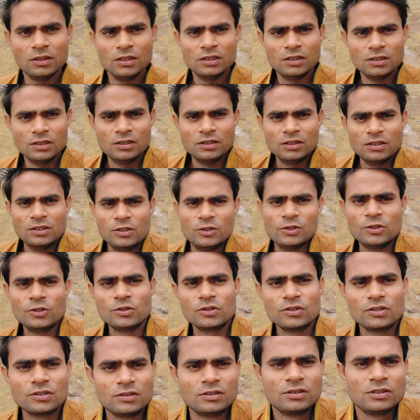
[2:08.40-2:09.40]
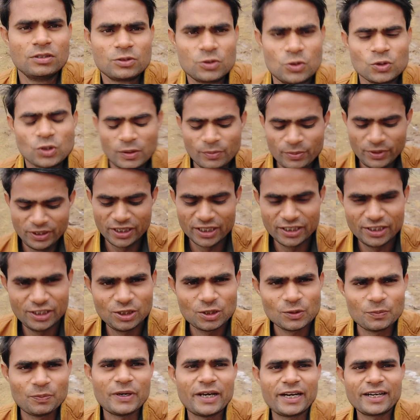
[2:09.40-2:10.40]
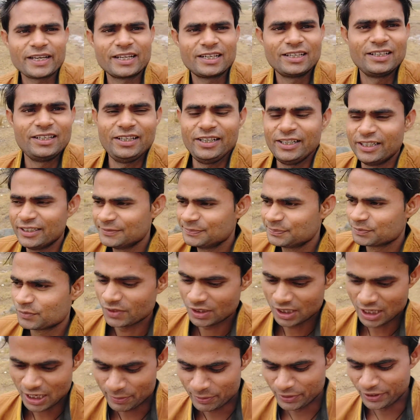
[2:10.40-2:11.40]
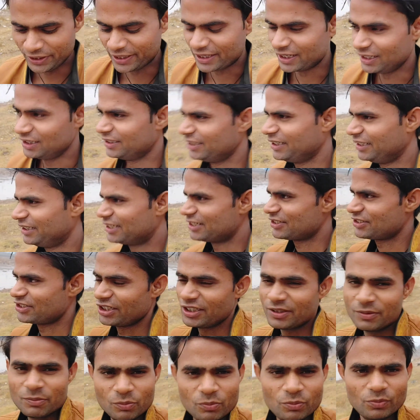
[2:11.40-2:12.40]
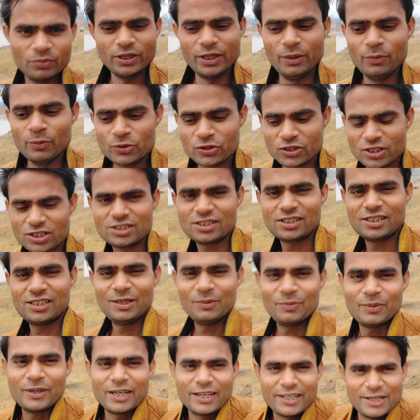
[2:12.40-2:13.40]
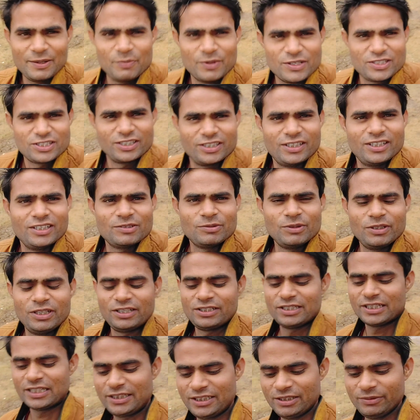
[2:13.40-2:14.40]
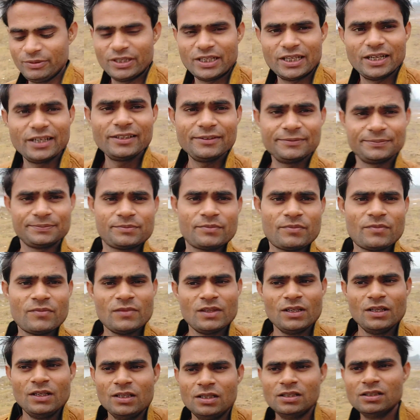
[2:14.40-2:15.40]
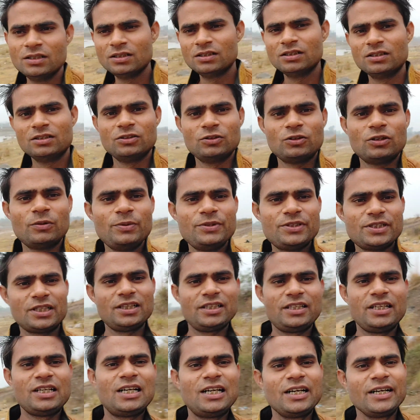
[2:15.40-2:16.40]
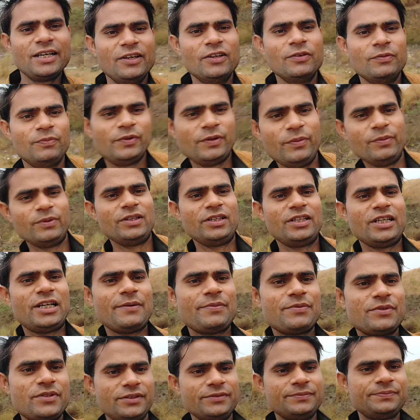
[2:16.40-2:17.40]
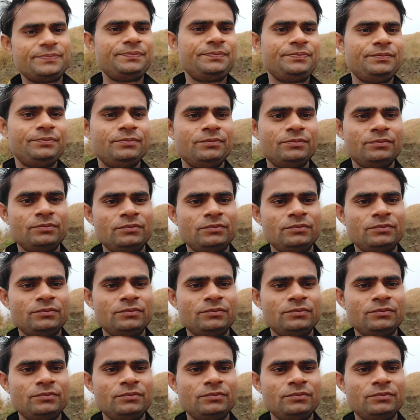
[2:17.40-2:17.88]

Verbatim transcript: के सो अभी नदी तो पार कर ली है अभी निकलते हैं इधर से बड़ी मुश्किल से नदी पार करी बच गए तो इसमें गिर जाते अभी आगे तो अभी चलते हैं आगे फिर मिलते हैं आपसे